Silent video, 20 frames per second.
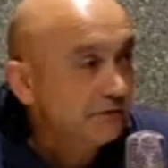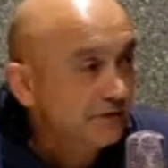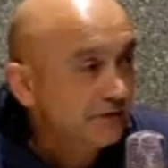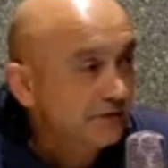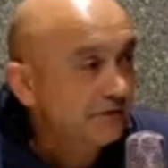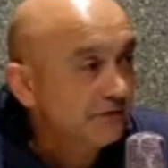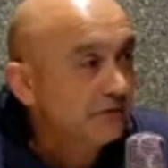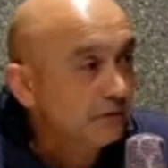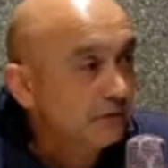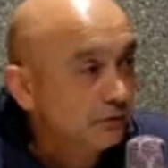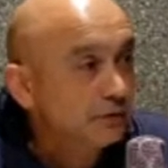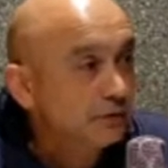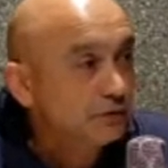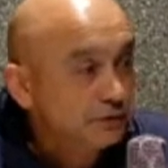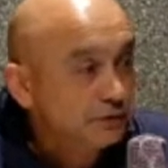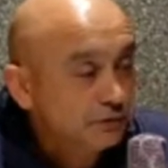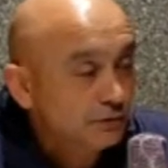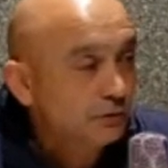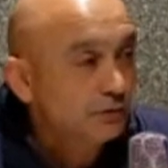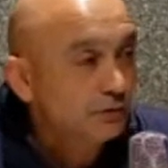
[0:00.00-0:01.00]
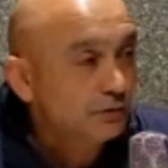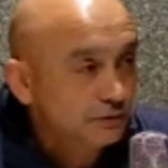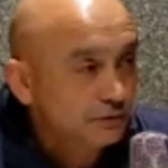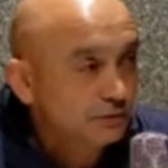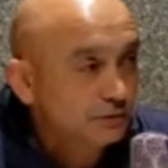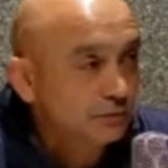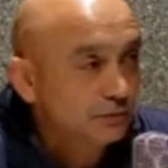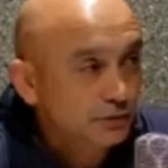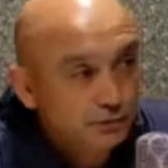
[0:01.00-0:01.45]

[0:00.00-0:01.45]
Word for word: isto é difícil. Hoje? Hoje, hoje.